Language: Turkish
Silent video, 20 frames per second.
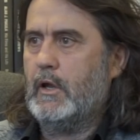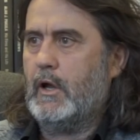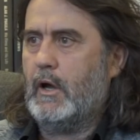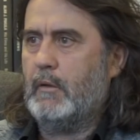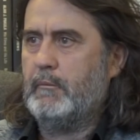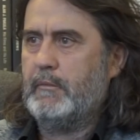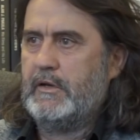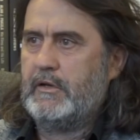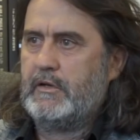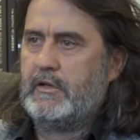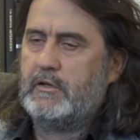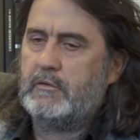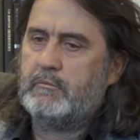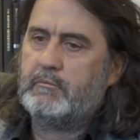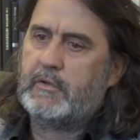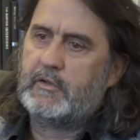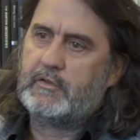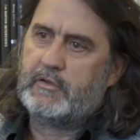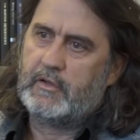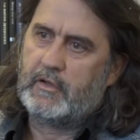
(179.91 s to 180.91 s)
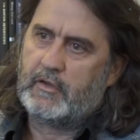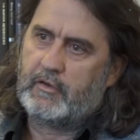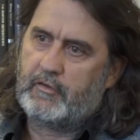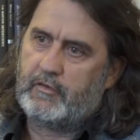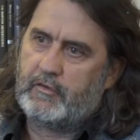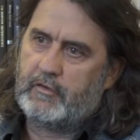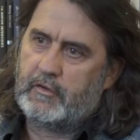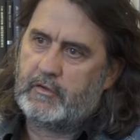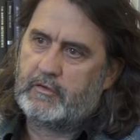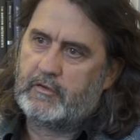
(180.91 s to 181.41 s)
Amerika'nın batı
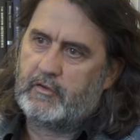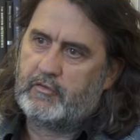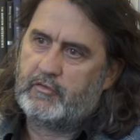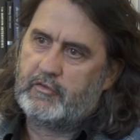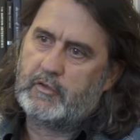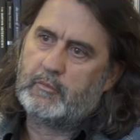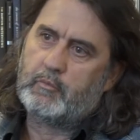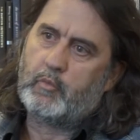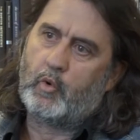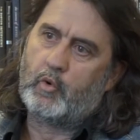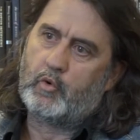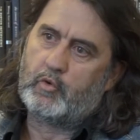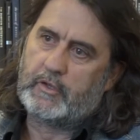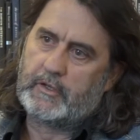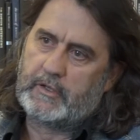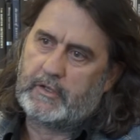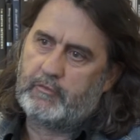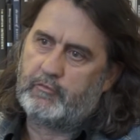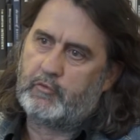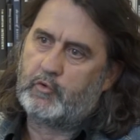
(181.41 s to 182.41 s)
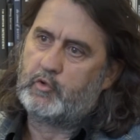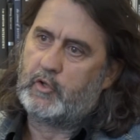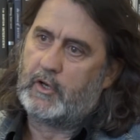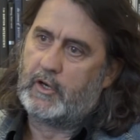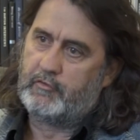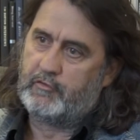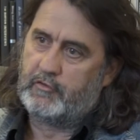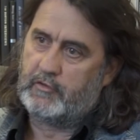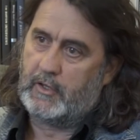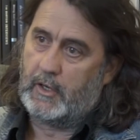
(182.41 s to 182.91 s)
yakasına taşınıp oradaki
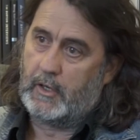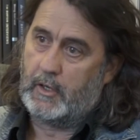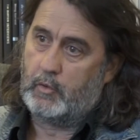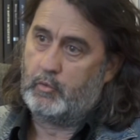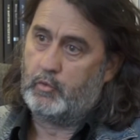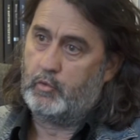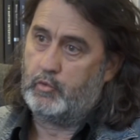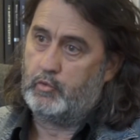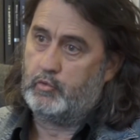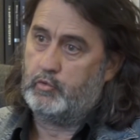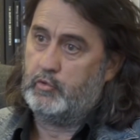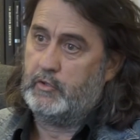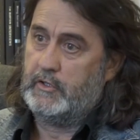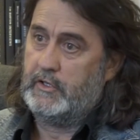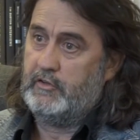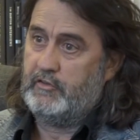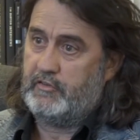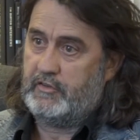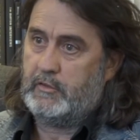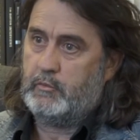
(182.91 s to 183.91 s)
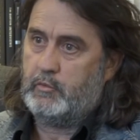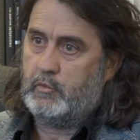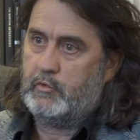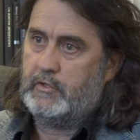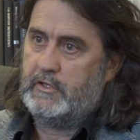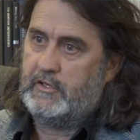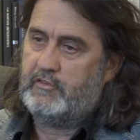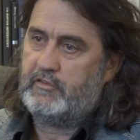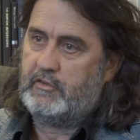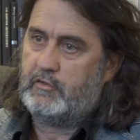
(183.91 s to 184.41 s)
fotoğrafçılarla kurduğu ilişki bu
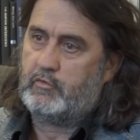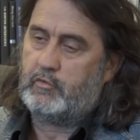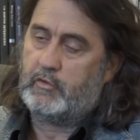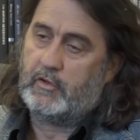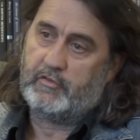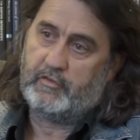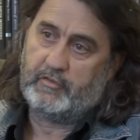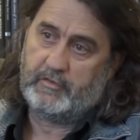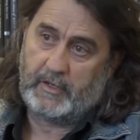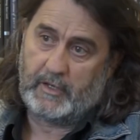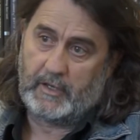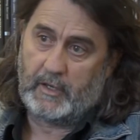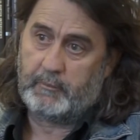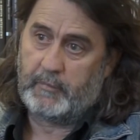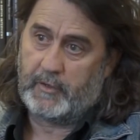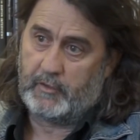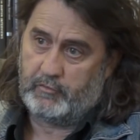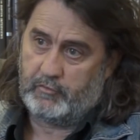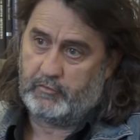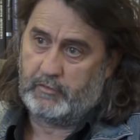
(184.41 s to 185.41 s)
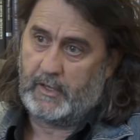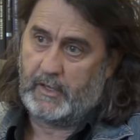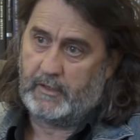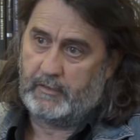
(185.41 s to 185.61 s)
ilişki sürecinden Aperture